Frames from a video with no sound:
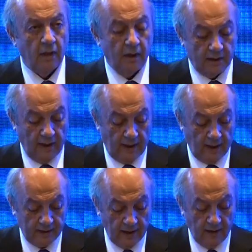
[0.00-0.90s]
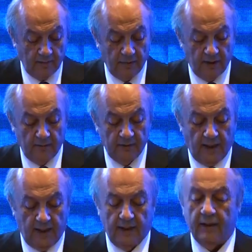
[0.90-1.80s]
İthalata bağımlı
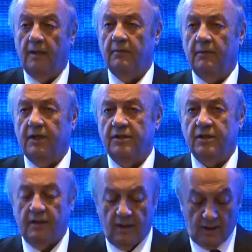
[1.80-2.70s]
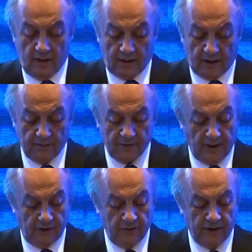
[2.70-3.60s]
hale gelmemek için
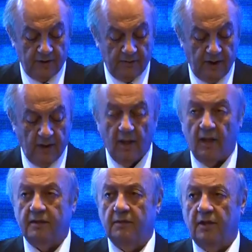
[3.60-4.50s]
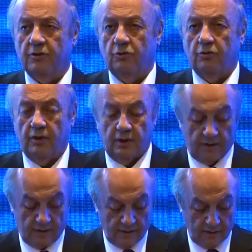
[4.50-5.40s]
tarımsal üretimi artırmak
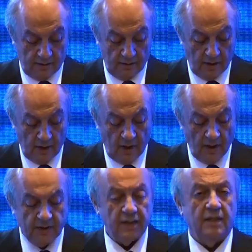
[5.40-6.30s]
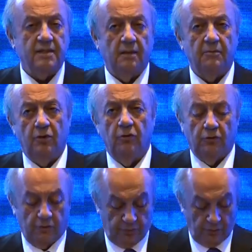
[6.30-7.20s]
zorundayız. 80
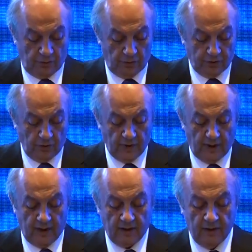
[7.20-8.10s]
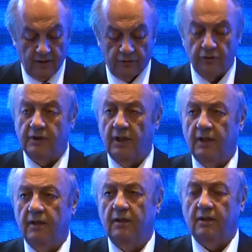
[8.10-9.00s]
milyonluk bir ülke olarak
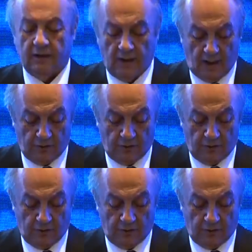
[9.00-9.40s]
Türkiye'nin gıda